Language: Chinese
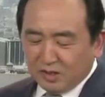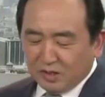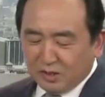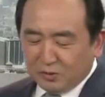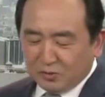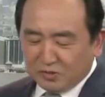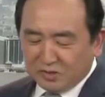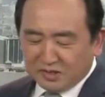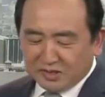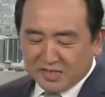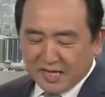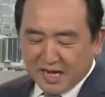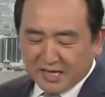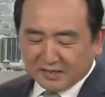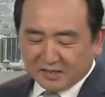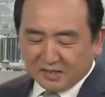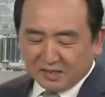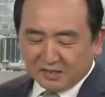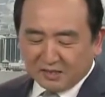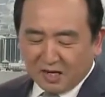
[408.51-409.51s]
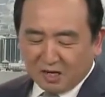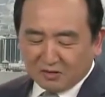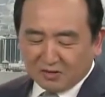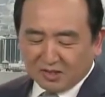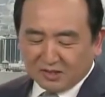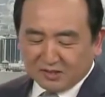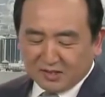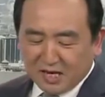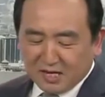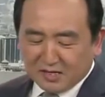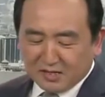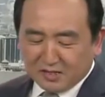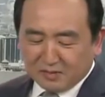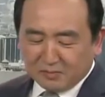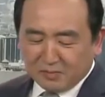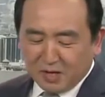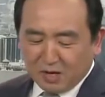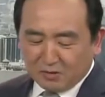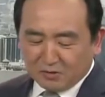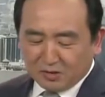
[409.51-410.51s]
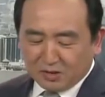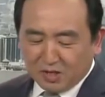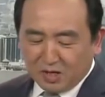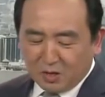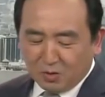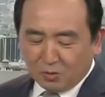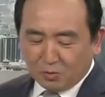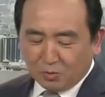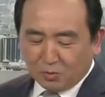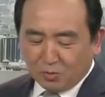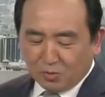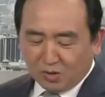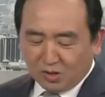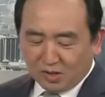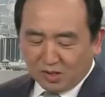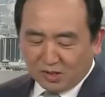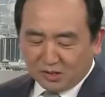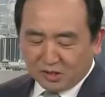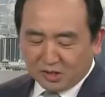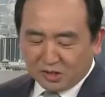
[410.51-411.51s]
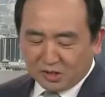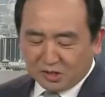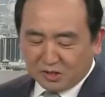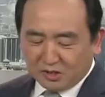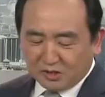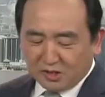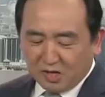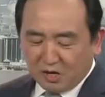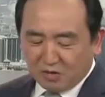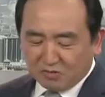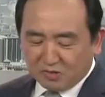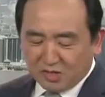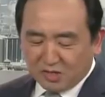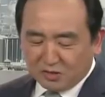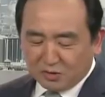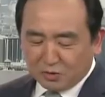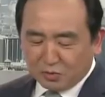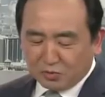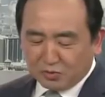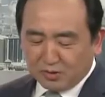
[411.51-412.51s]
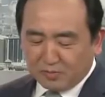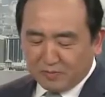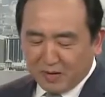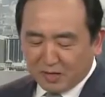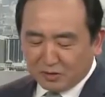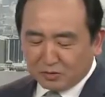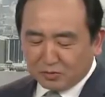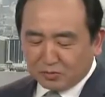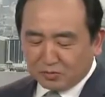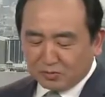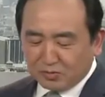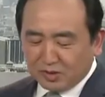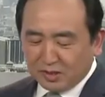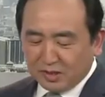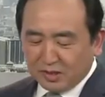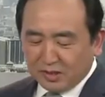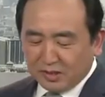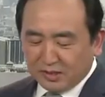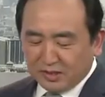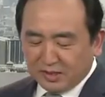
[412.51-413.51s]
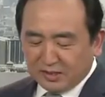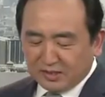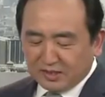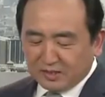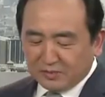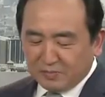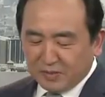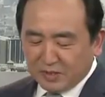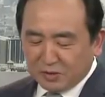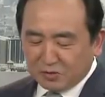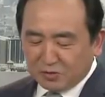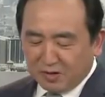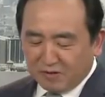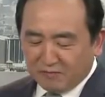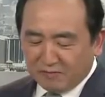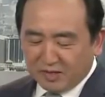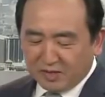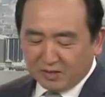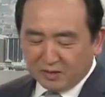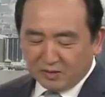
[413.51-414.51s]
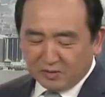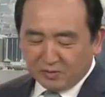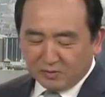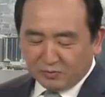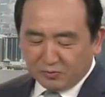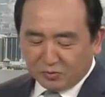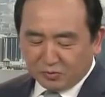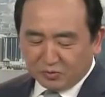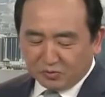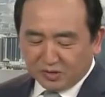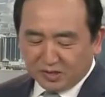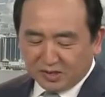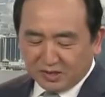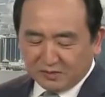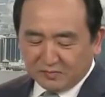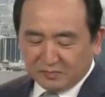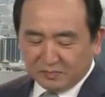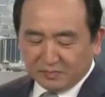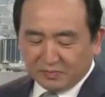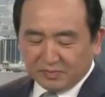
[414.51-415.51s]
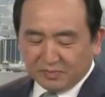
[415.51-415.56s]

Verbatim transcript: 刘云霞得到的赞成票超过了实到人数的半数，因此被选为副主席。